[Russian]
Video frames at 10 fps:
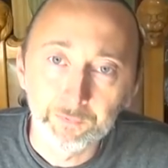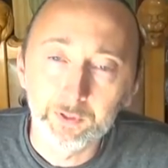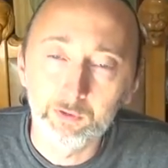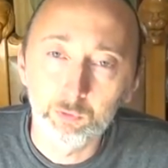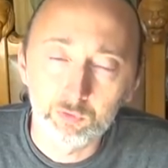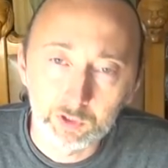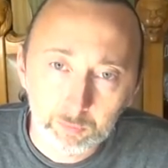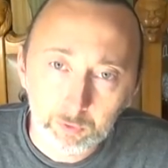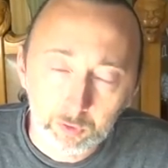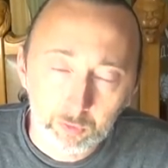И вот в
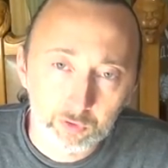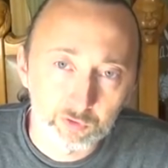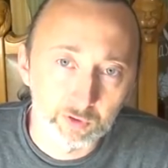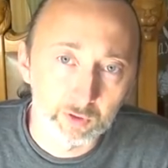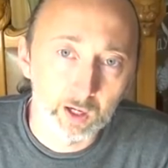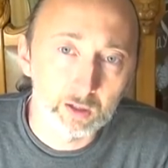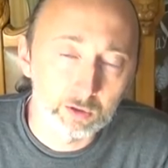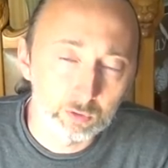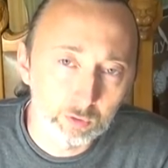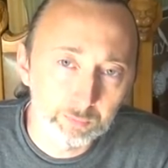этом кроется
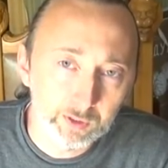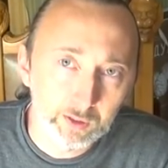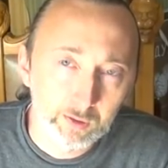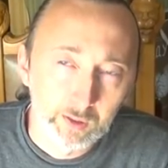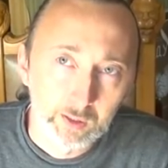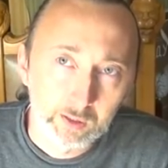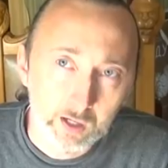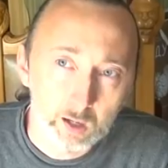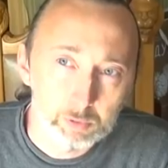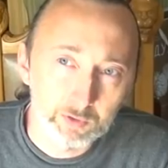огромная как бы,